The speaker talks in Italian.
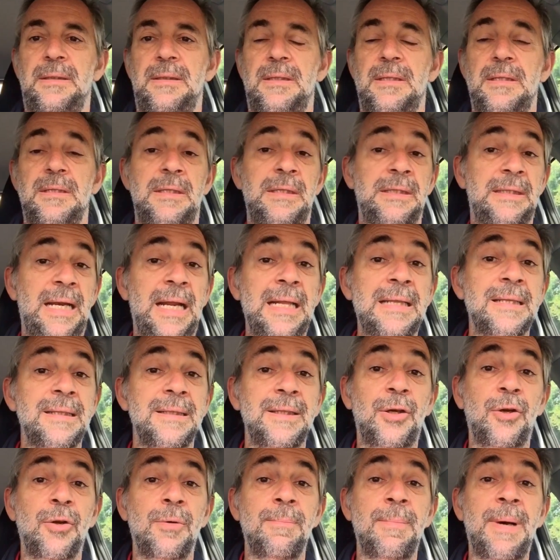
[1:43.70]
Si tratta
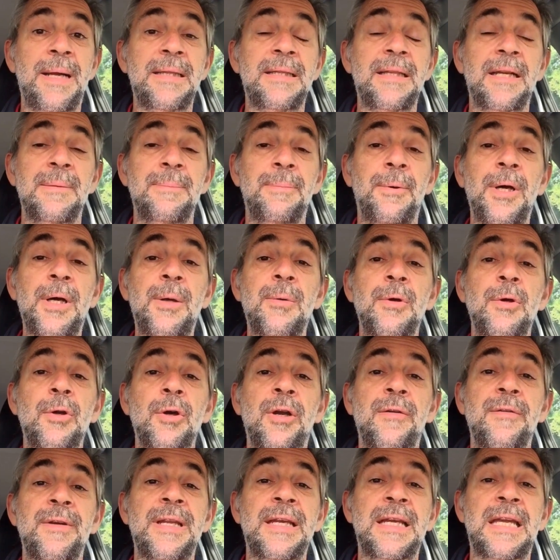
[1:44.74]
di combattere poi quello
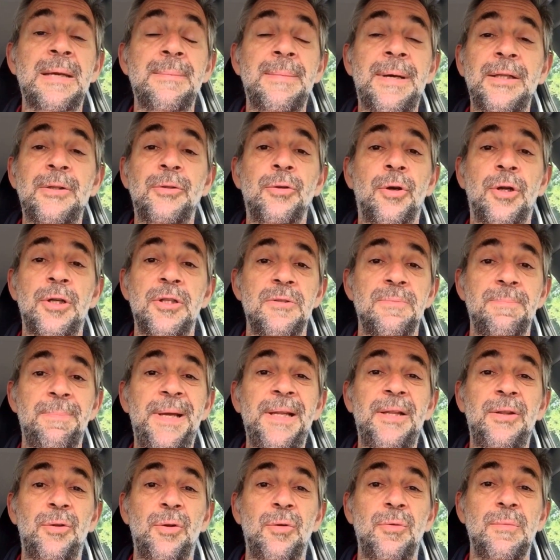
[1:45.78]
che viene chiamato
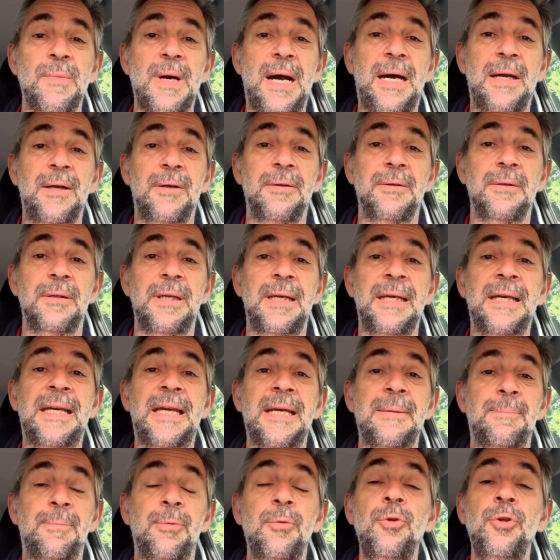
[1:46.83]
rispetto umano e
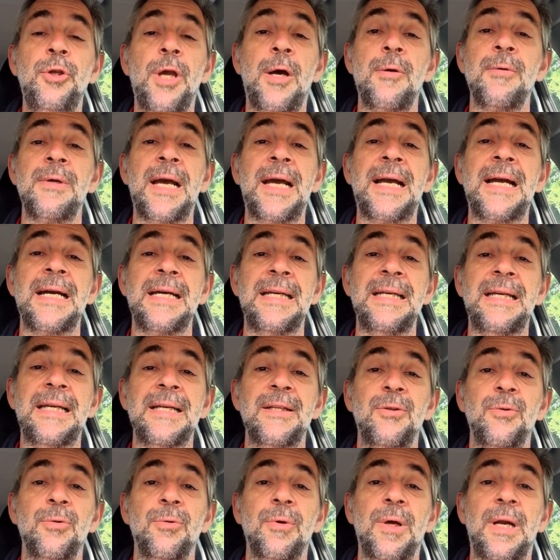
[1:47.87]
che appunto è una
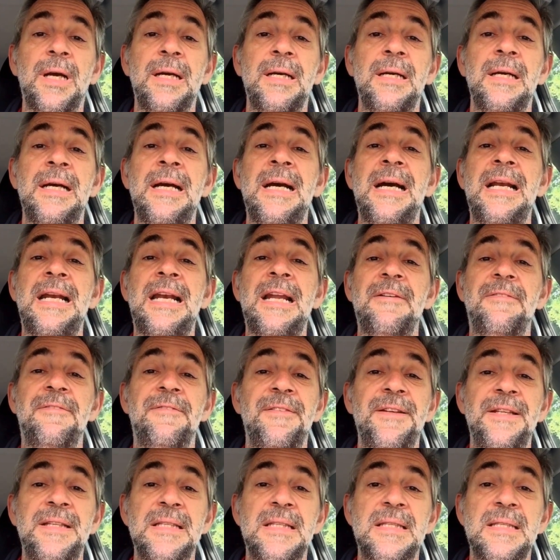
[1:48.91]
caricatura, la
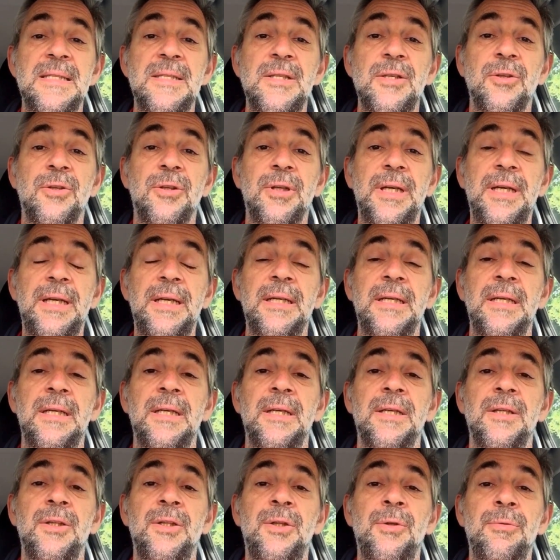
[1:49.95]
finzione
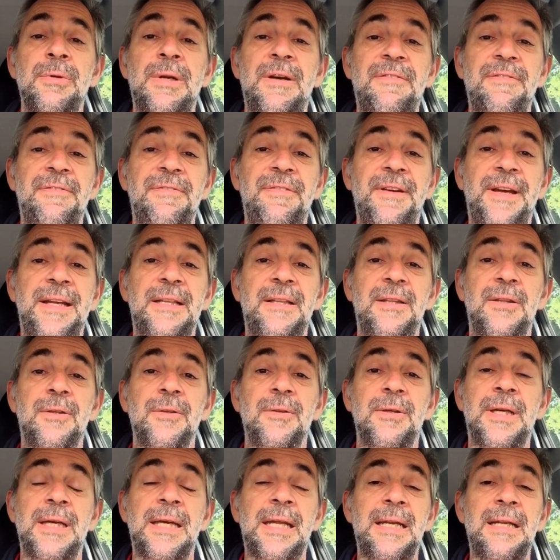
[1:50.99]
di un
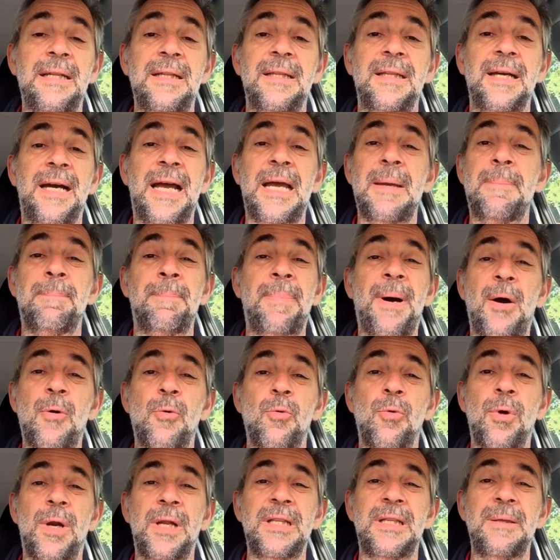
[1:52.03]
affetto che in realtà è
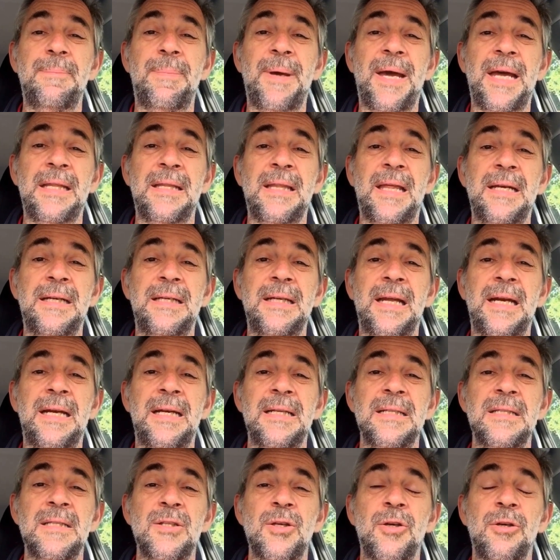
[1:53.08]
paura di perdere la
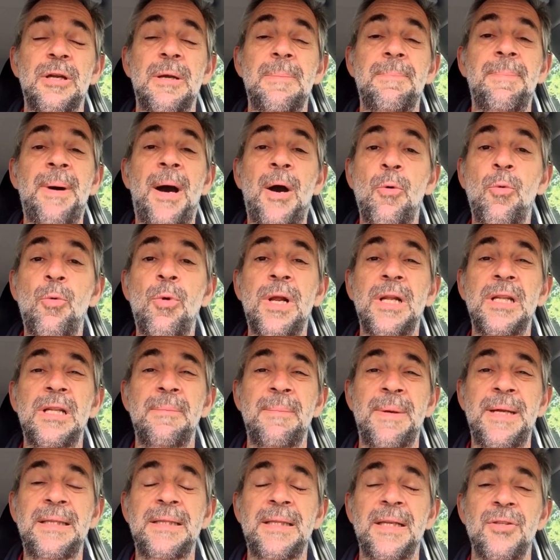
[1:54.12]
relazione, paura di
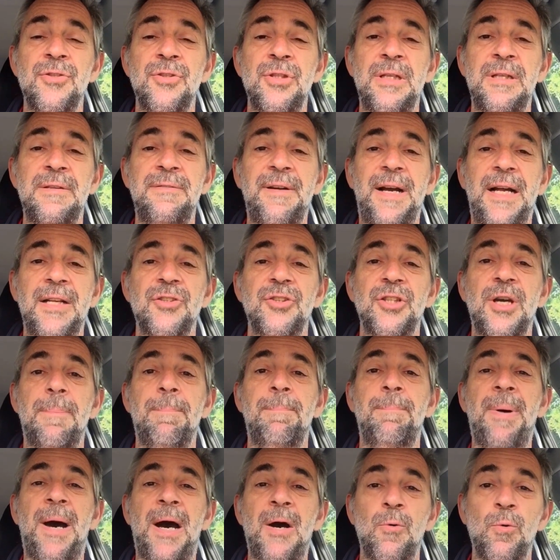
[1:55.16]
metterci la faccia,
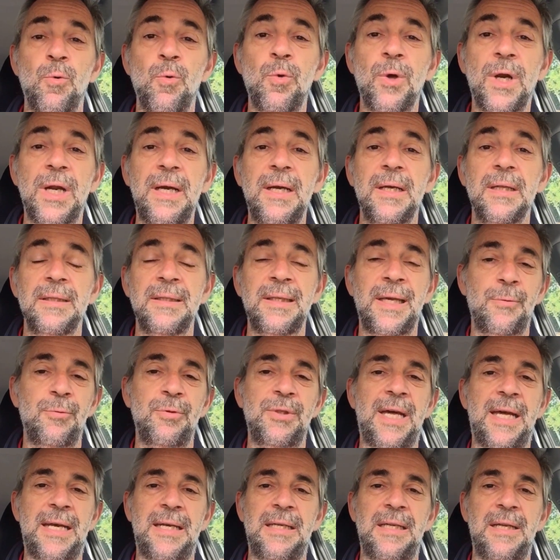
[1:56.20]
paura di
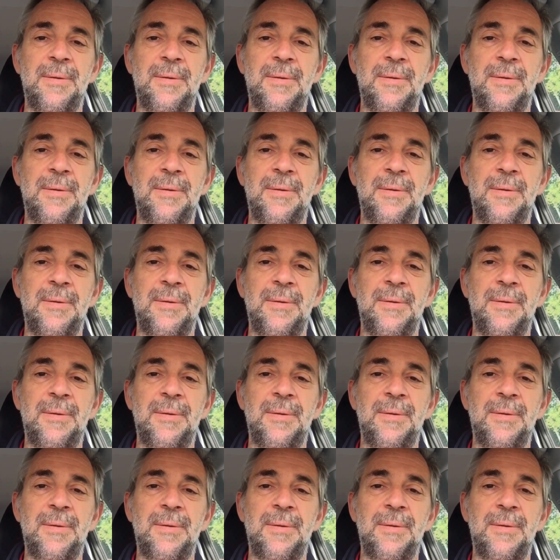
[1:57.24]
aiutare gli